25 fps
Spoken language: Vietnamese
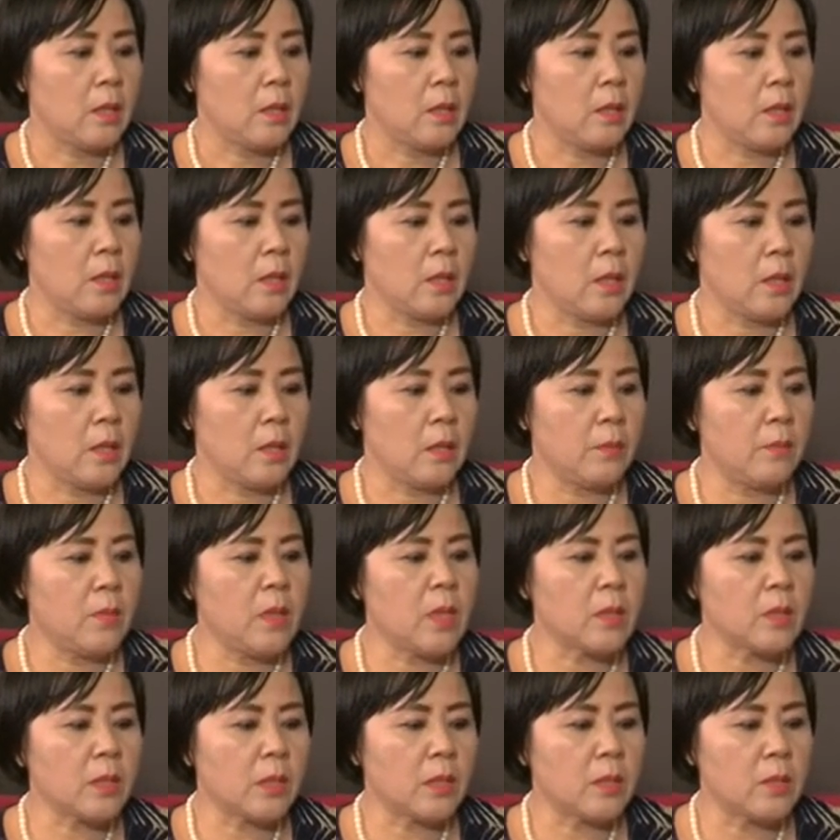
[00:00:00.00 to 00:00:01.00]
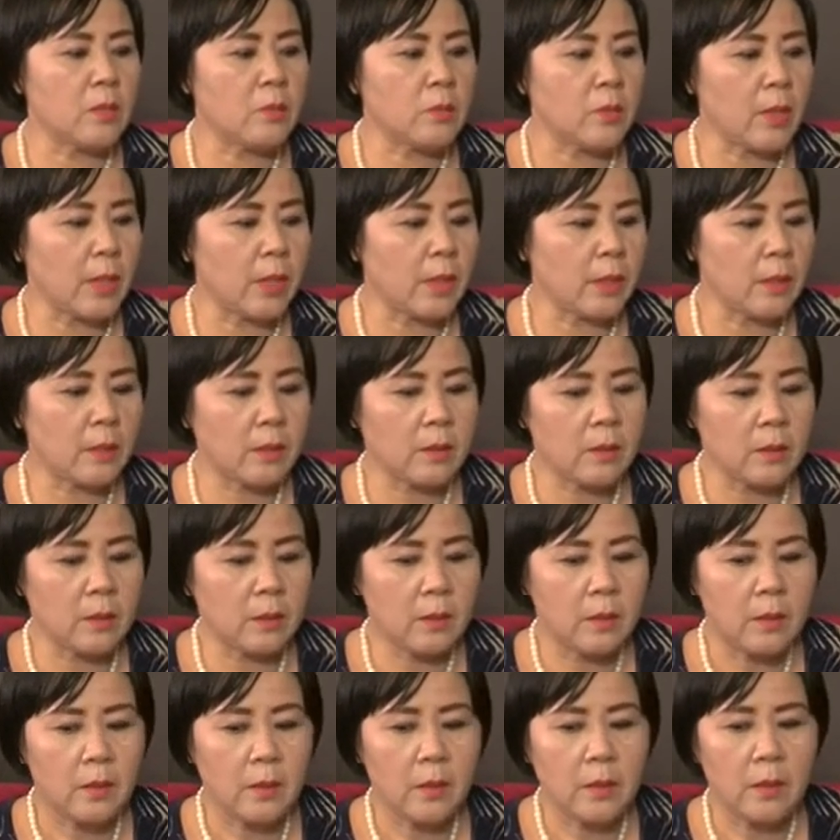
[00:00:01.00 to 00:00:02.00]
thì uh, bước ra kinh doanh
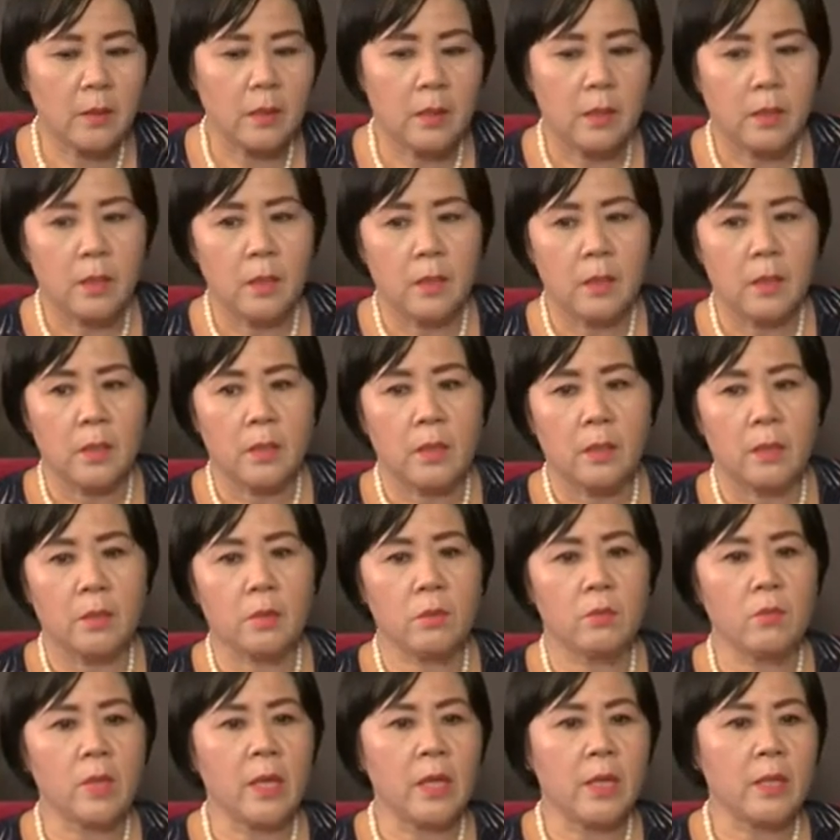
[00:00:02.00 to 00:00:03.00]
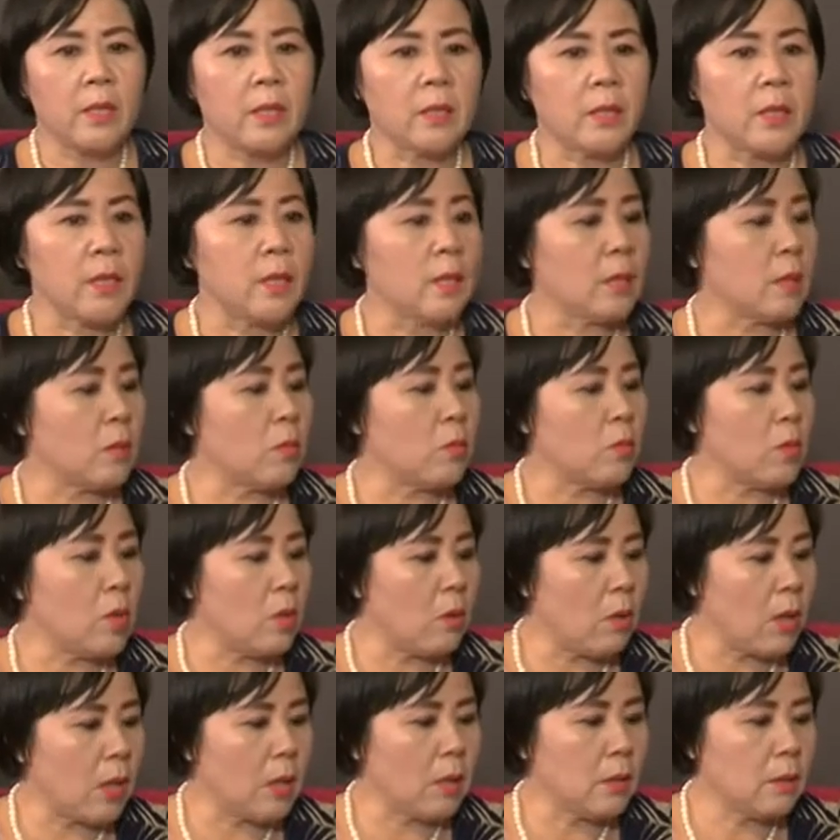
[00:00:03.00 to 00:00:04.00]
lúc đấy thì tiền không
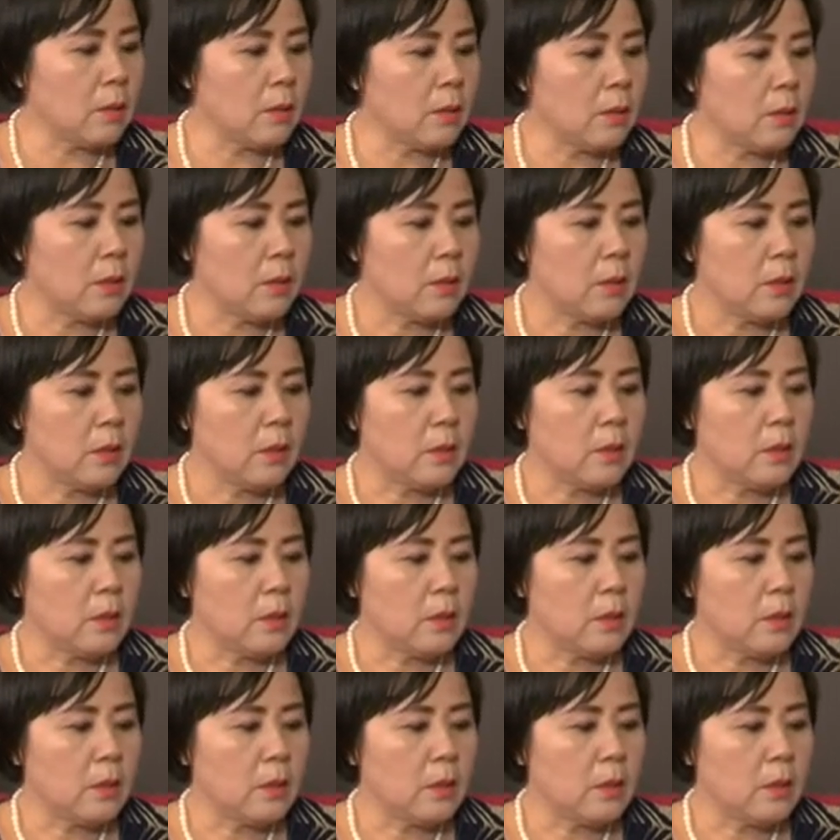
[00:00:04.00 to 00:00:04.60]
có dạ.